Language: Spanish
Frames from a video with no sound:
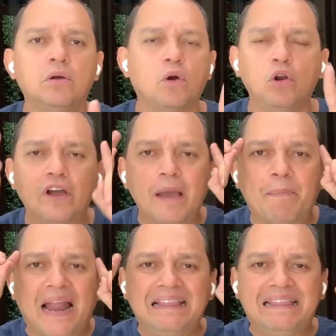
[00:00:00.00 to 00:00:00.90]
con lo que
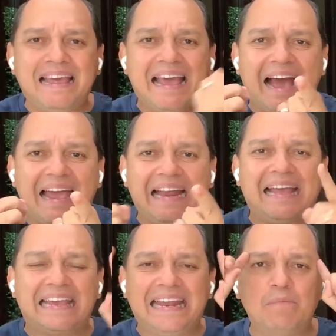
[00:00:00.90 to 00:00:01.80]
plantea él,
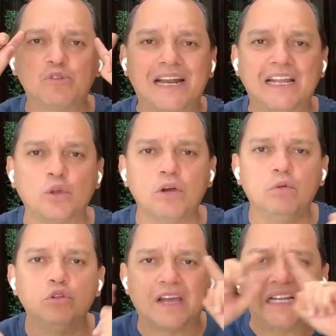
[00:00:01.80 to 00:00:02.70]
que quiere demostrarle a todo el
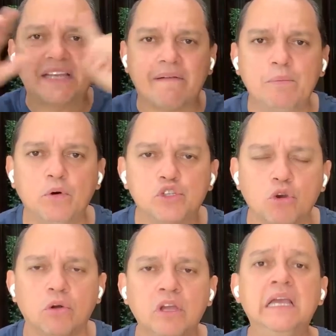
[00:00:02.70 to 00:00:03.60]
mundo que él sabe
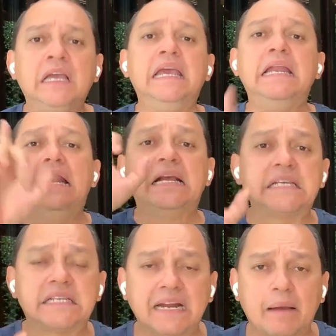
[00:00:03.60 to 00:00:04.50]
mucho,
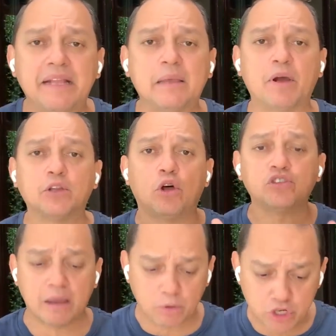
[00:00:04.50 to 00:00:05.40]
innecesariamente porque todos
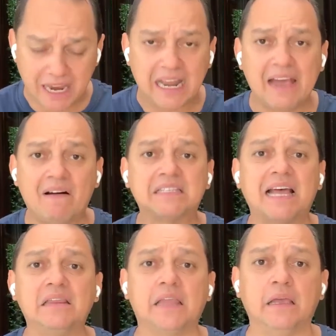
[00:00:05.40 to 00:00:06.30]
sabemos que lee
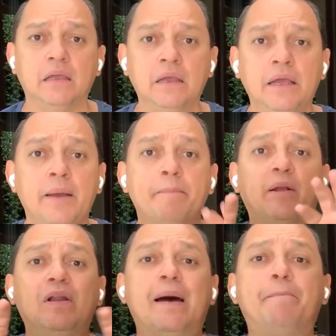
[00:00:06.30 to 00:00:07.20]
bastante,
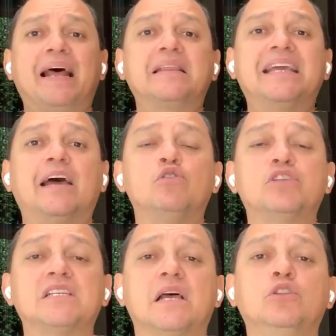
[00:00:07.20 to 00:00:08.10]
pero en la práctica no está,